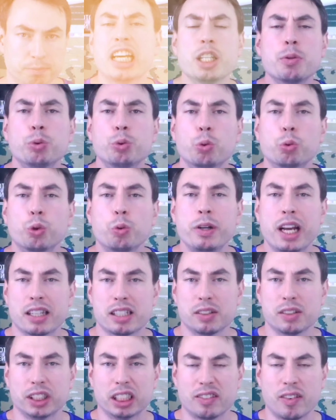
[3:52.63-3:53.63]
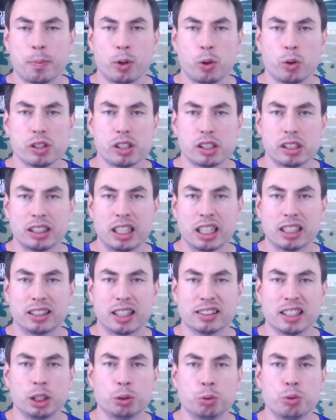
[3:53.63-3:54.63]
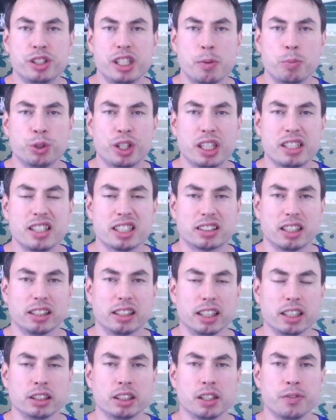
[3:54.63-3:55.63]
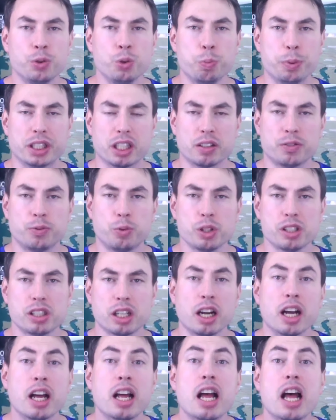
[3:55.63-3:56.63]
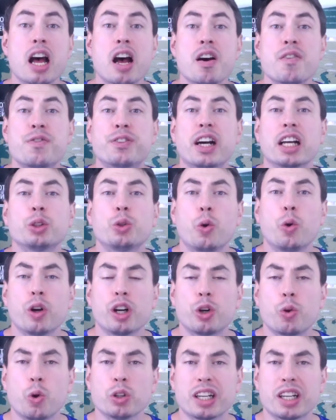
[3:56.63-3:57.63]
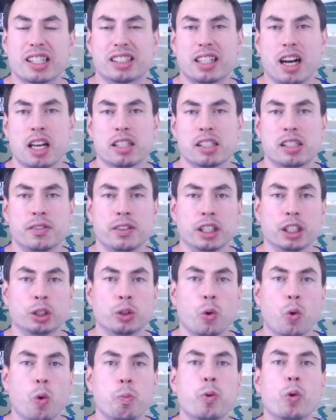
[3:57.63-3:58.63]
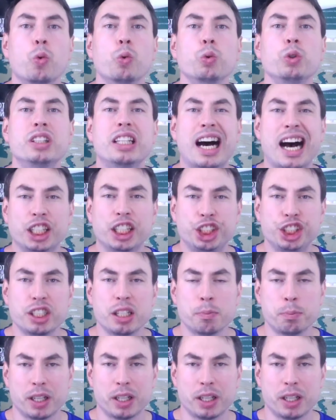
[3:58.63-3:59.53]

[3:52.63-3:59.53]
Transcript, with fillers: Я не буду углубляться в этот вопрос, так как на эту тему есть несколько интервью Питера Фостера, в которых он рассказывает об удачном